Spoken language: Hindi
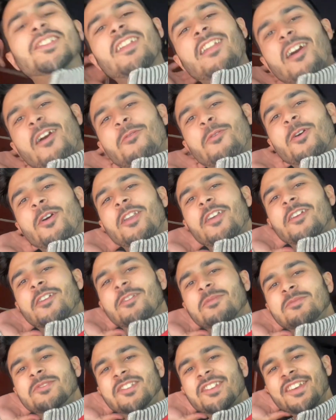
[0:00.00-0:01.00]

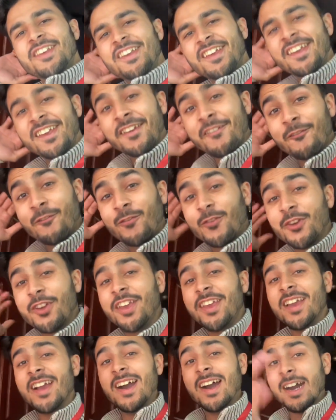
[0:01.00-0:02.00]
असलम जी वी
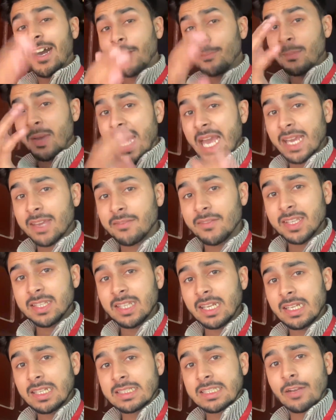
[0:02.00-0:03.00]
आर बैक विद
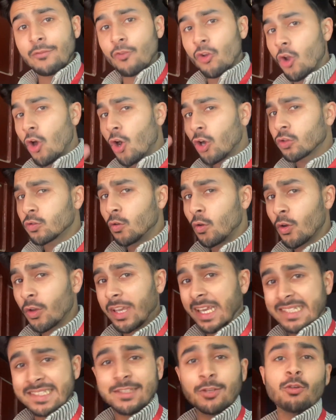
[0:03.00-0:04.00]
अनदर ब्लॉग तो
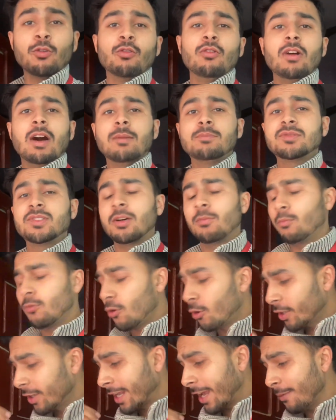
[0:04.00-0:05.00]
कैसे हो आप सब
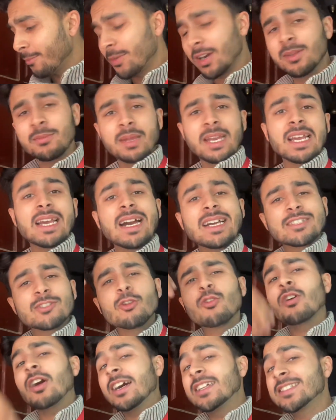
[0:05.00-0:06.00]
बहुत टाइम बाद मैंने कहा
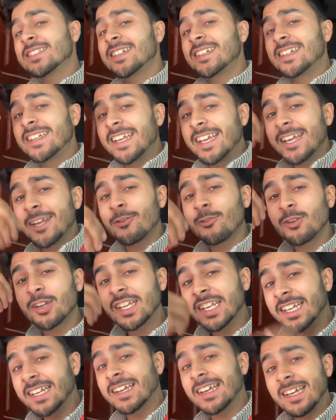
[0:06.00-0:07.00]
चलो आज डे
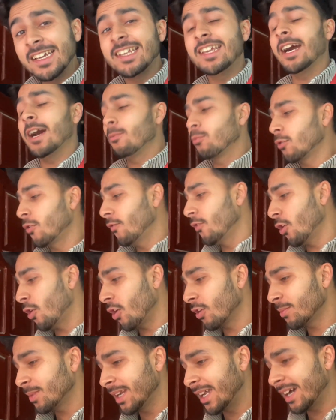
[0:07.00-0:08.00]
रूटीन का ही आपको
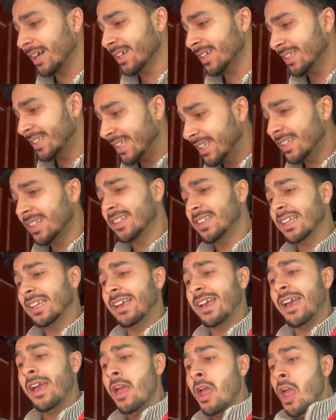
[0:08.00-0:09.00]
ब्लॉग बना के दे देते
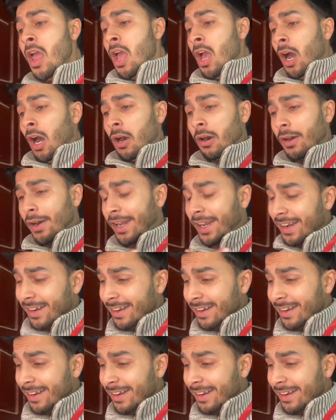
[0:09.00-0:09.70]
हैं और